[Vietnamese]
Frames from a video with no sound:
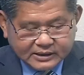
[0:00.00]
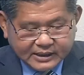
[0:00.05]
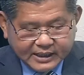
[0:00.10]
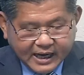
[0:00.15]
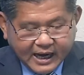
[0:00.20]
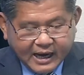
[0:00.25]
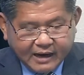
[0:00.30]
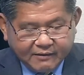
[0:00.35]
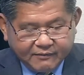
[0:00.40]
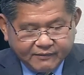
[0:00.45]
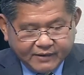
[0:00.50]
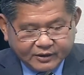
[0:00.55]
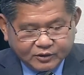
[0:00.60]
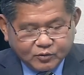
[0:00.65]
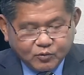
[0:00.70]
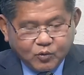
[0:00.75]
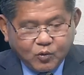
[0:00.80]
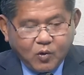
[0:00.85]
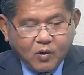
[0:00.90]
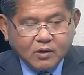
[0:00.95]
Nga và
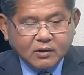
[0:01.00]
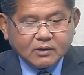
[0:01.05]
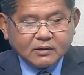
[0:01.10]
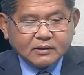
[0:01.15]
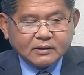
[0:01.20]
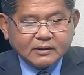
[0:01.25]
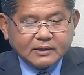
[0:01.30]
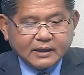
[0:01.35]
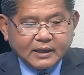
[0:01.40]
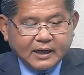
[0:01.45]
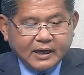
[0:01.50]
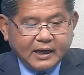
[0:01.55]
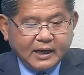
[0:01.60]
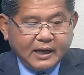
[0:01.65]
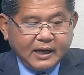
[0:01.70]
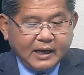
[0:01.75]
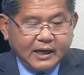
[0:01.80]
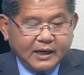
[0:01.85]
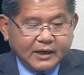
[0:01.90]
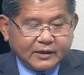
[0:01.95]
Trung Quốc
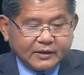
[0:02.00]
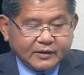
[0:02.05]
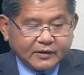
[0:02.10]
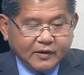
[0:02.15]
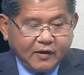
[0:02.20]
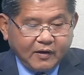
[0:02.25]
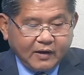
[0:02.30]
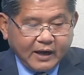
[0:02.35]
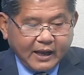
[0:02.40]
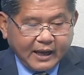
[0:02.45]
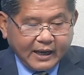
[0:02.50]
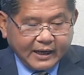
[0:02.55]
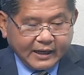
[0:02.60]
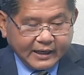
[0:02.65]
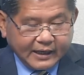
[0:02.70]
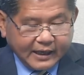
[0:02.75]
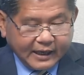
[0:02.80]
à đó là